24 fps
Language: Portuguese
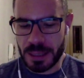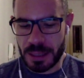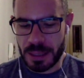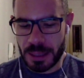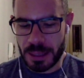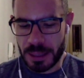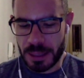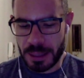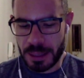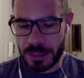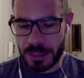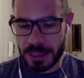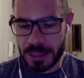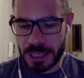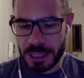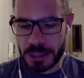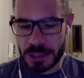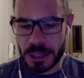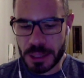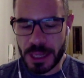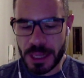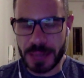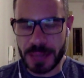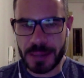uh, me
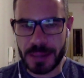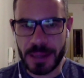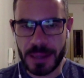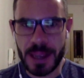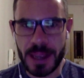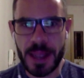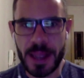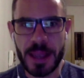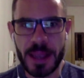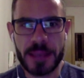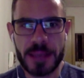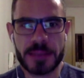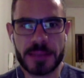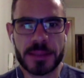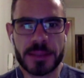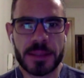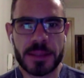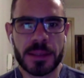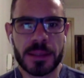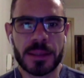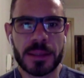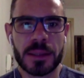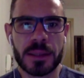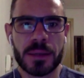dedicar à tese,
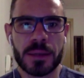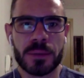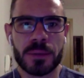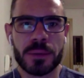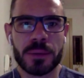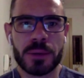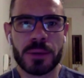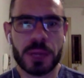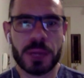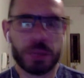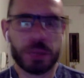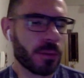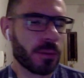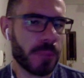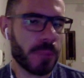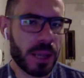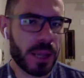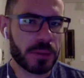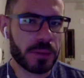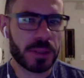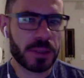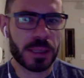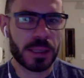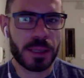então eu retomei
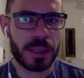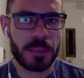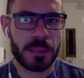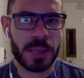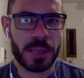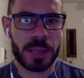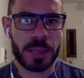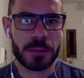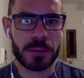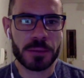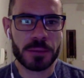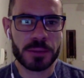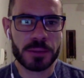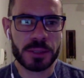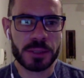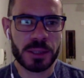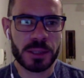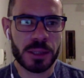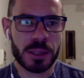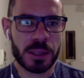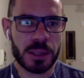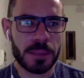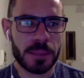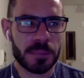os treinamentos
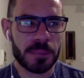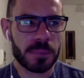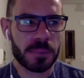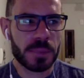e,